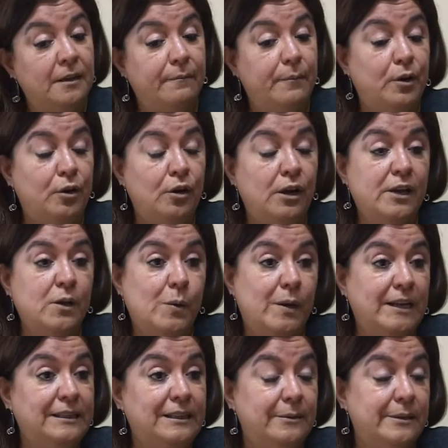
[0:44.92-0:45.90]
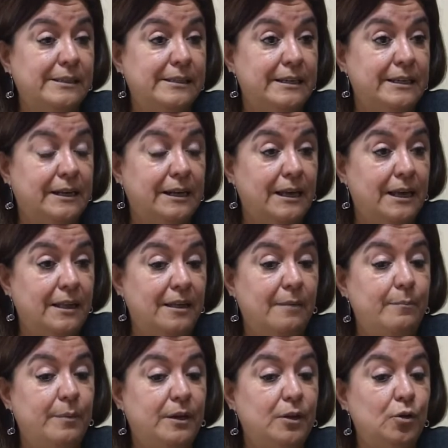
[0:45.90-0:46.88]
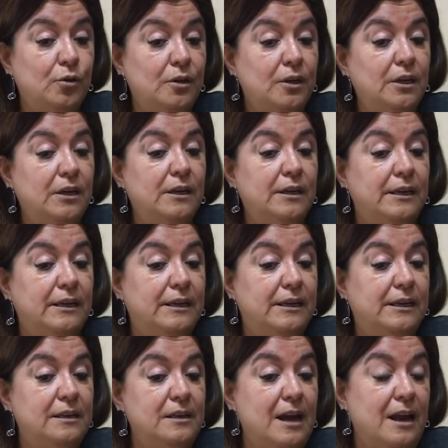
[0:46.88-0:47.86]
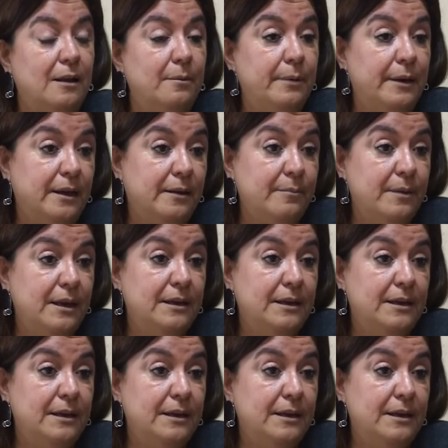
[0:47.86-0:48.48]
Bueno, la escuela estaba cerrada, pero eh, al verme